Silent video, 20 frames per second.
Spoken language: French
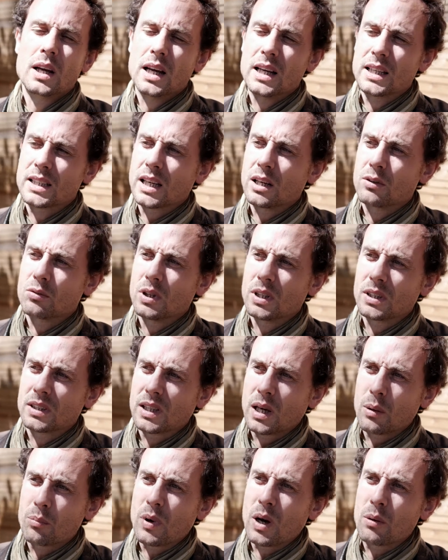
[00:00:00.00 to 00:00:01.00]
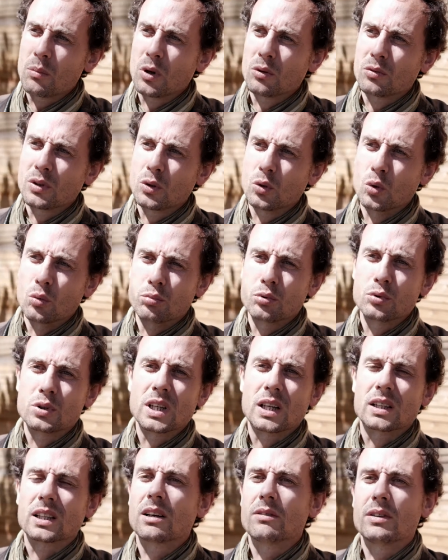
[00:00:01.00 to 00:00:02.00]
est-ce qu'elles vont être capables en fait, de
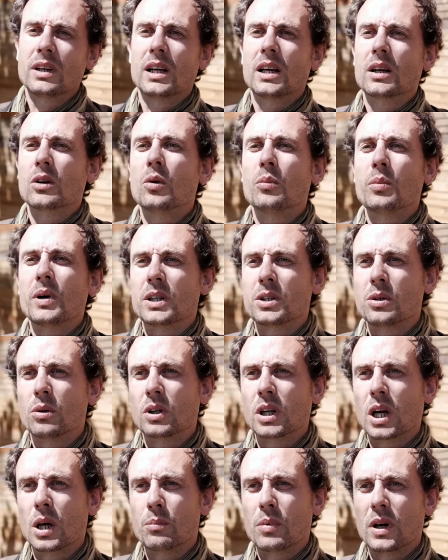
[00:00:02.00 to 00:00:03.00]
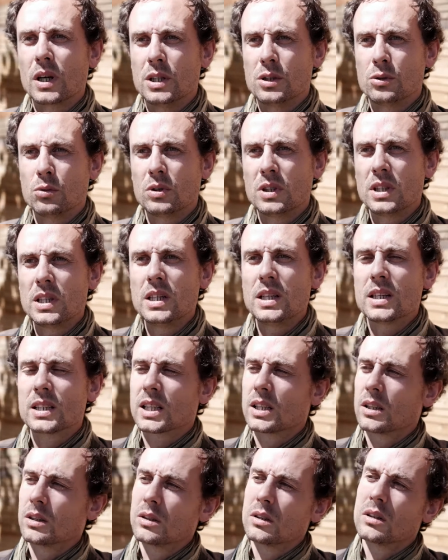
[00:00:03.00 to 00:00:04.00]
pousser à travers la compaction créée par les outils, est-ce
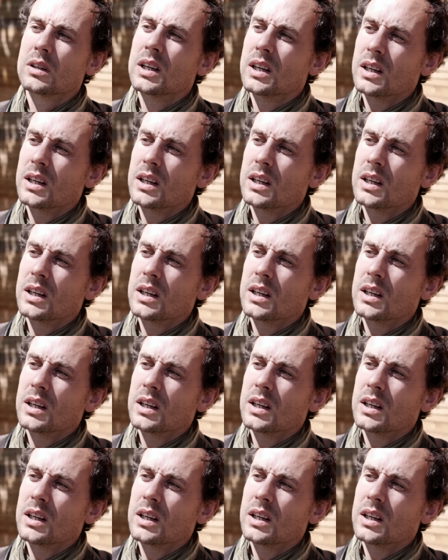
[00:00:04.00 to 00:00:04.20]
que